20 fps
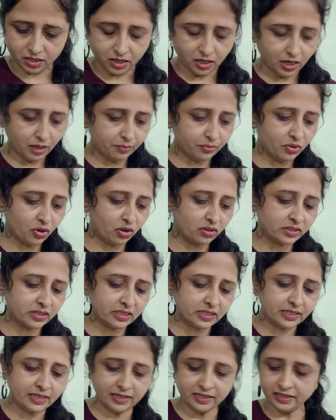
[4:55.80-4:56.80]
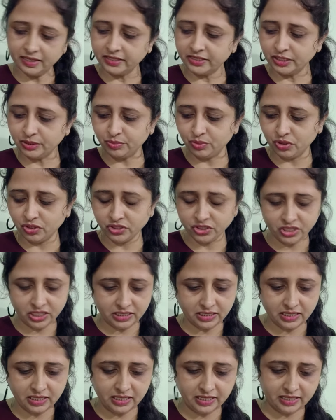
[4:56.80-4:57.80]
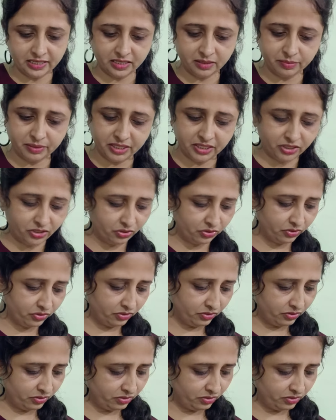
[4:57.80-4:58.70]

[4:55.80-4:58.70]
आप टॉक्सिक एनर्जी बहुत ज़्यादा लेकर बैठे हो